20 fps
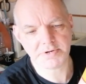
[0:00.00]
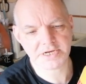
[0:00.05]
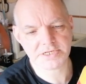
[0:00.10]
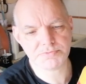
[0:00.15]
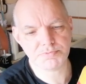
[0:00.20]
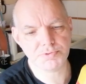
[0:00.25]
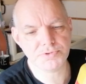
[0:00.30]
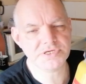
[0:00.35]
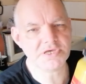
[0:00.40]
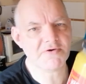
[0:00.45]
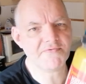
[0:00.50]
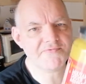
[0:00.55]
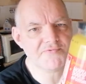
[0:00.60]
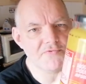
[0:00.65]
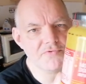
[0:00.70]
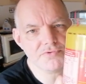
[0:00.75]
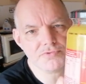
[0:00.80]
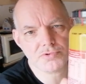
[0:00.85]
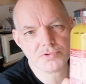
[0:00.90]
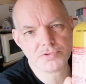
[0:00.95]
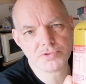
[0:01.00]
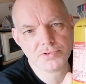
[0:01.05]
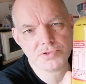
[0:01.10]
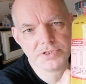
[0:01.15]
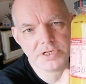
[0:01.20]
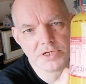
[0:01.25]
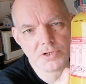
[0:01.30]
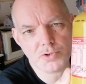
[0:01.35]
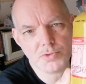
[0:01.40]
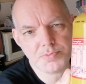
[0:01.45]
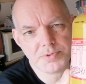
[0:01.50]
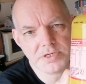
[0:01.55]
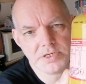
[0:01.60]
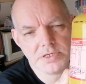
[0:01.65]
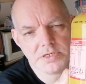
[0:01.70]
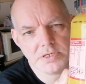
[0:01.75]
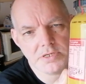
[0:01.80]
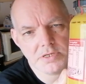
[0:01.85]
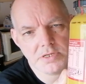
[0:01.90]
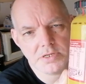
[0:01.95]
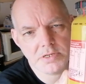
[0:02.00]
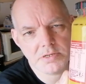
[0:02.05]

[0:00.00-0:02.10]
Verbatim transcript: Il me reste plus qu'un fond, donc euh, je l'ai repris.